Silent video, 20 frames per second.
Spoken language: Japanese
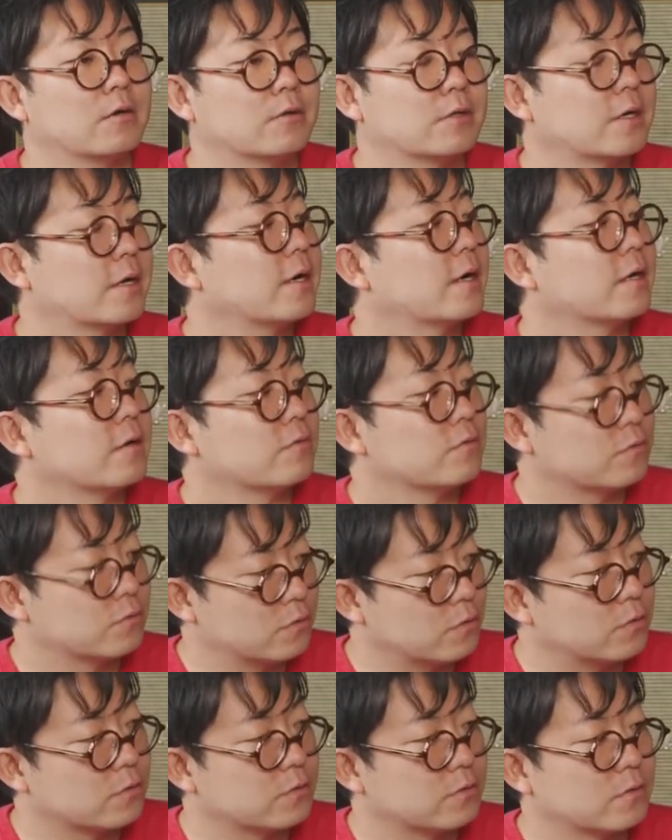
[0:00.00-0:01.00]
社会
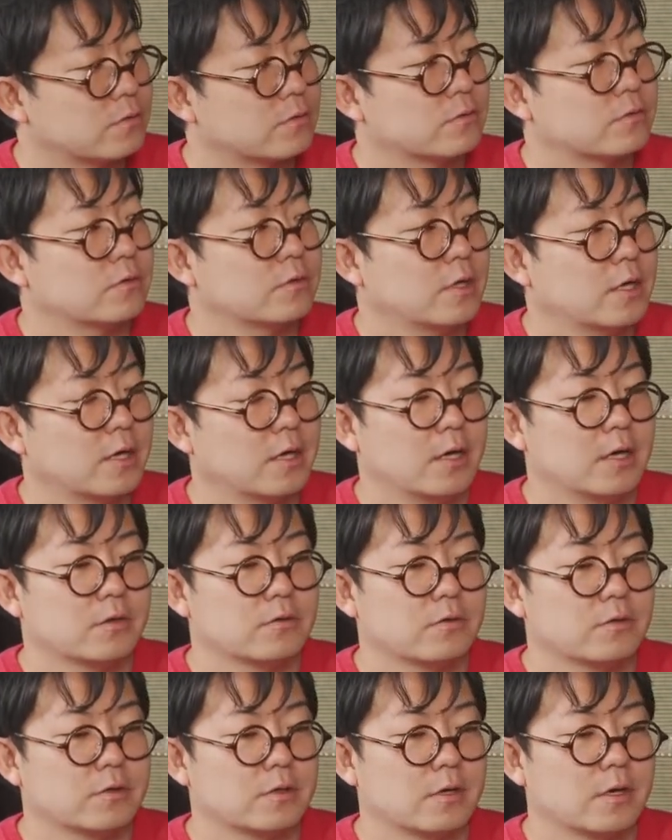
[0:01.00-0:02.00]
運動ということで、あ
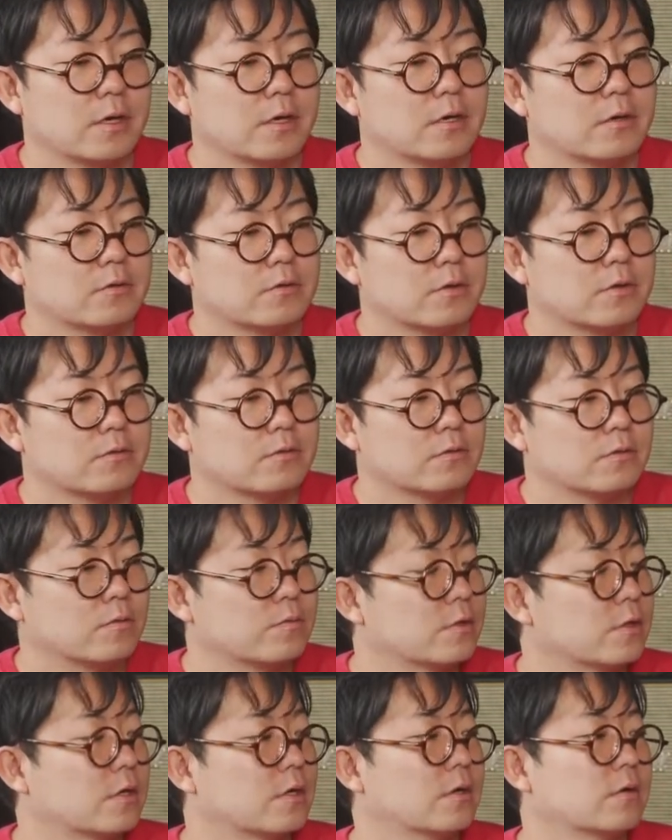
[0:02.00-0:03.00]
の社会学者の
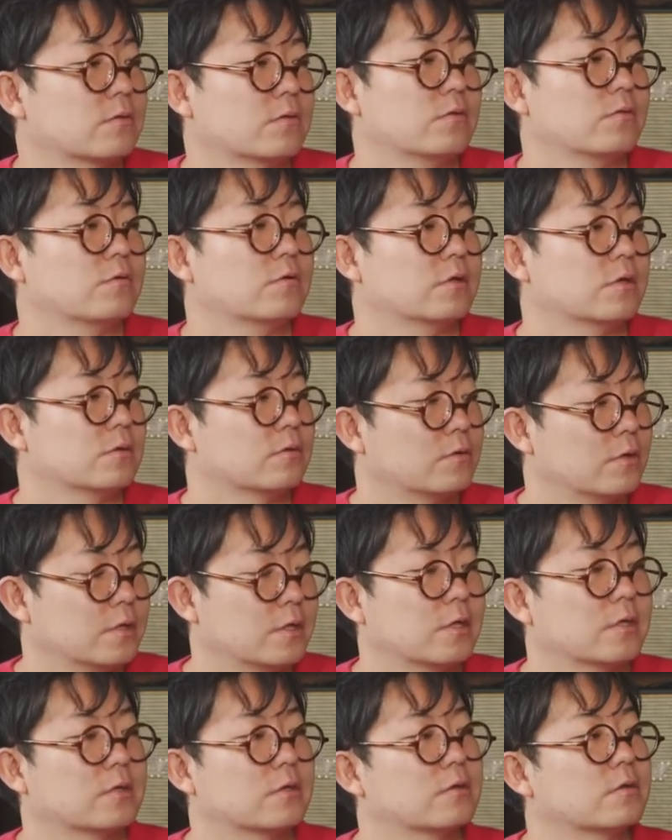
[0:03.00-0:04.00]
富永京子さんと
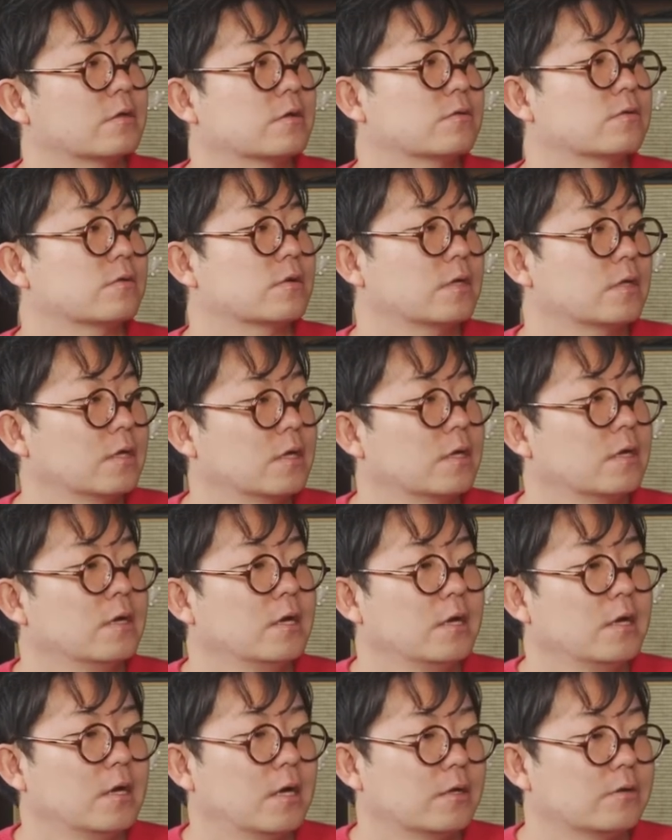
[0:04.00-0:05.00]
話した時
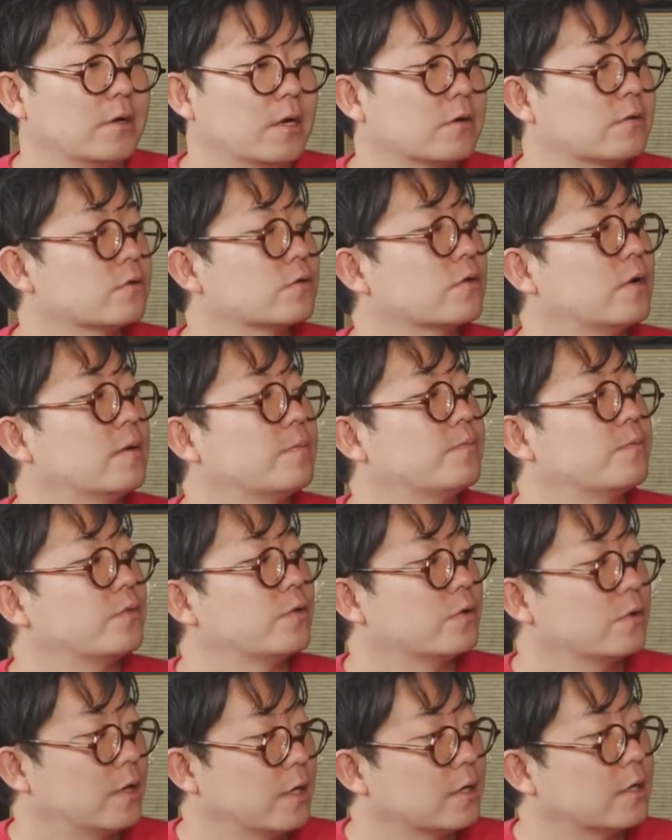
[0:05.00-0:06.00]
に、あの
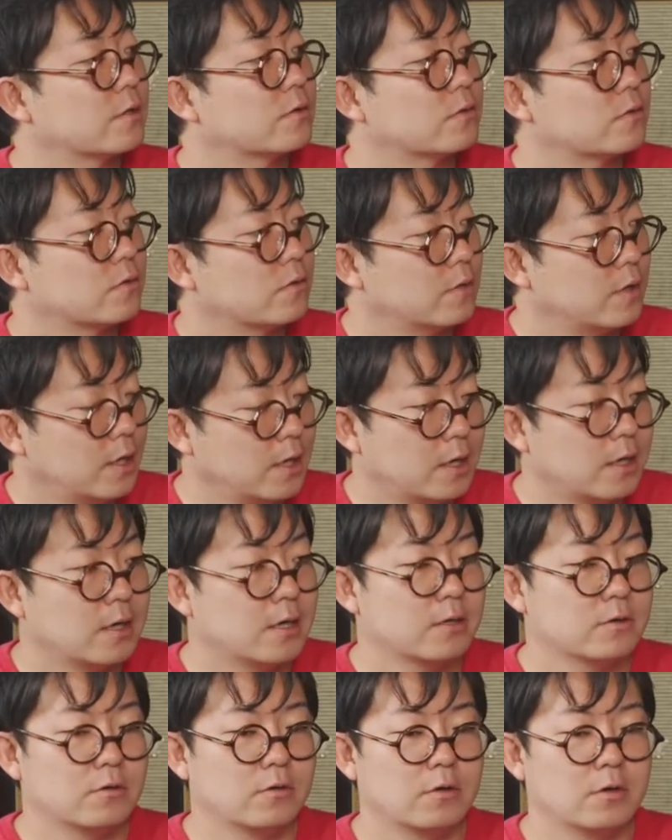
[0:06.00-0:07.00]
アクトアップの話と
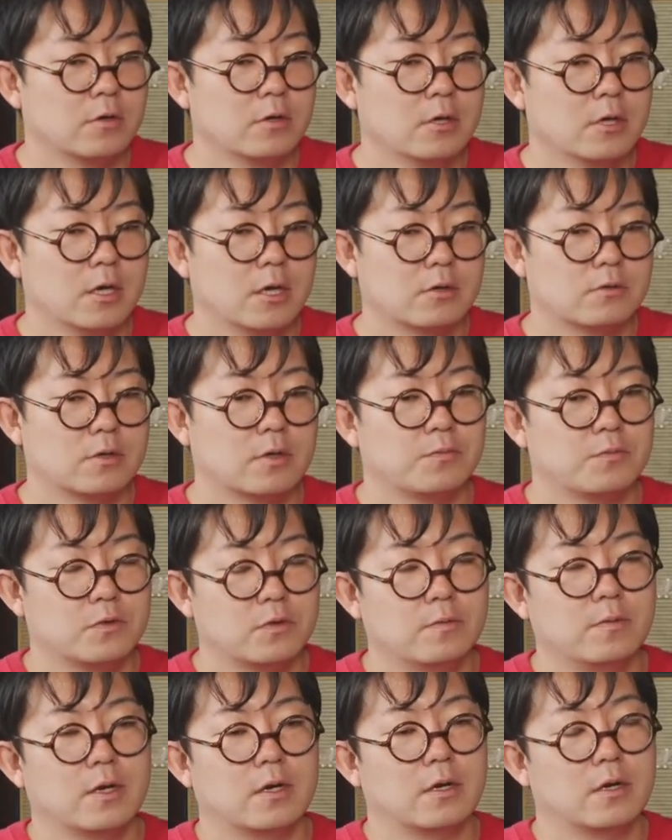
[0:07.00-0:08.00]
かあの
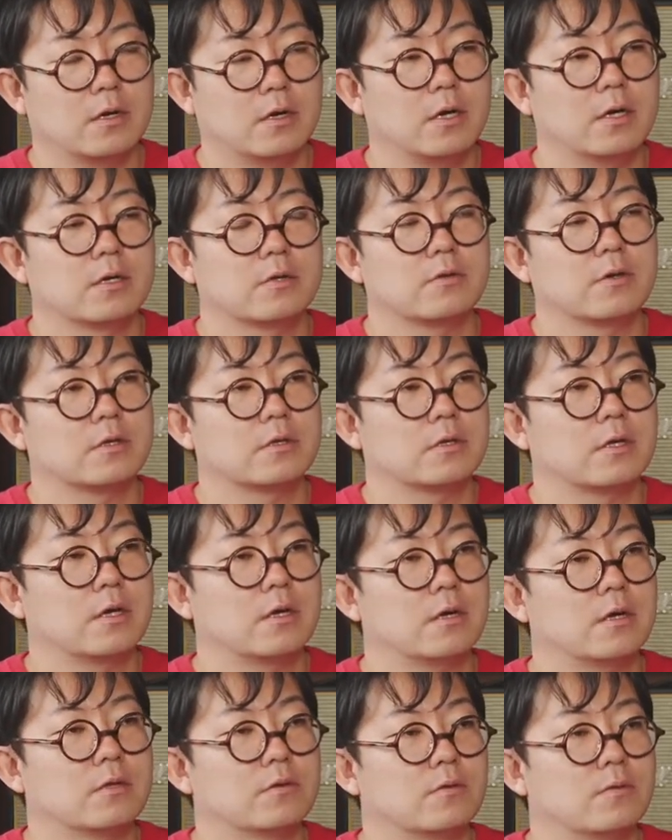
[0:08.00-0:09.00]
アクトアップとまあ関わりのあっ
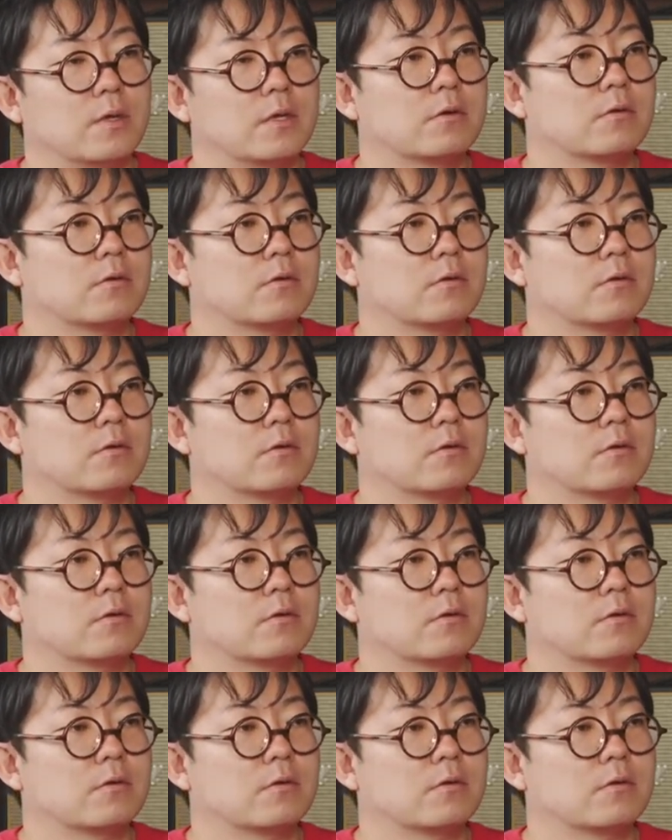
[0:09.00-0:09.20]
たあのフェ